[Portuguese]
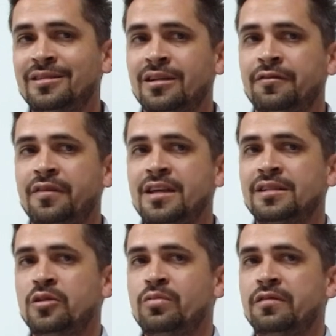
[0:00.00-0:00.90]
já fez
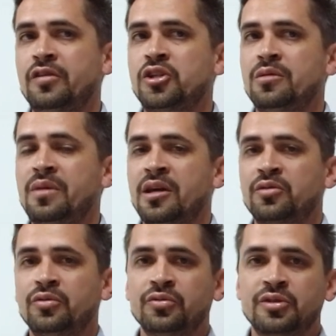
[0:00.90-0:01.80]
ali um
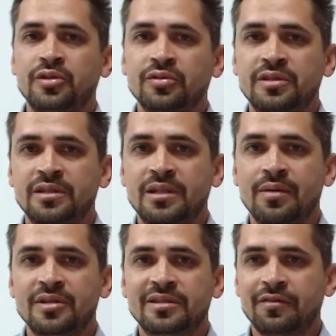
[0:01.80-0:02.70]
investimento no seu
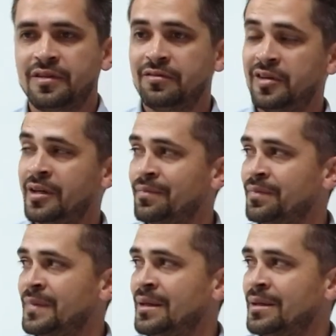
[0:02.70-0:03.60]
sistema de CFTV.
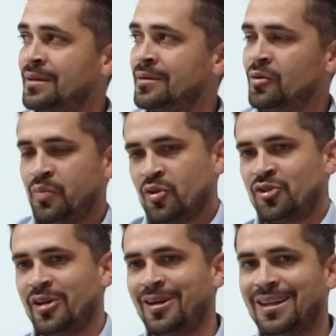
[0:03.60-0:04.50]
Eu não posso
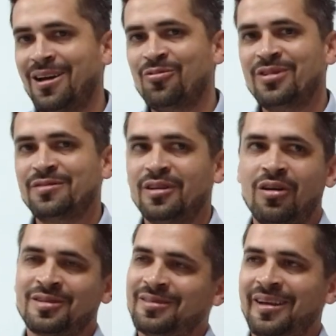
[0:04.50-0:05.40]
chegar lá hoje e falar,
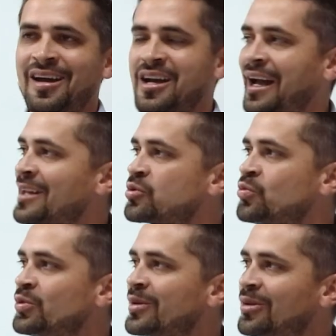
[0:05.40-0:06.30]
ó, você tem que arrancar
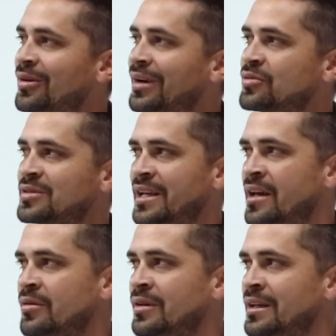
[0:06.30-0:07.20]
tudo e colocar do
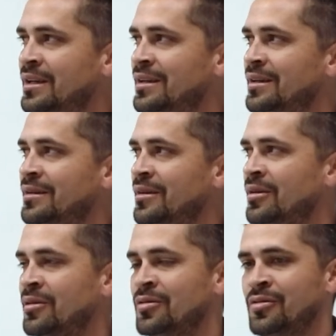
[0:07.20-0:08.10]
zero.
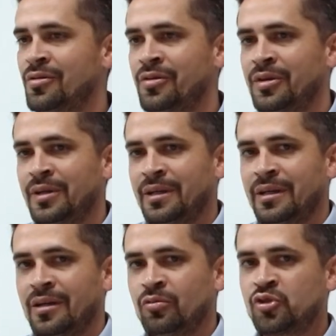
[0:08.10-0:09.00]
Então,
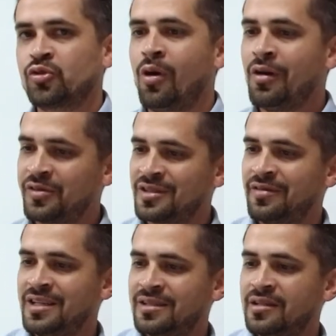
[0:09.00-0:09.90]
eh, os softwares
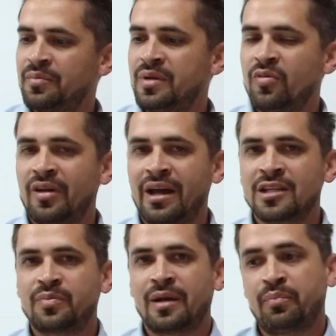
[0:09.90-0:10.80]
vêm sendo
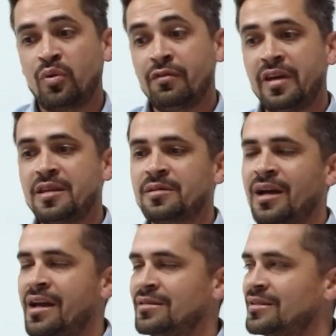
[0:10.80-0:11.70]
aprimorados para
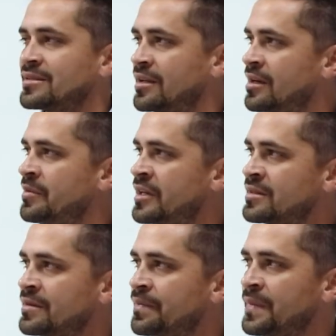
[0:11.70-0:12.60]
aproveitar essas câmeras,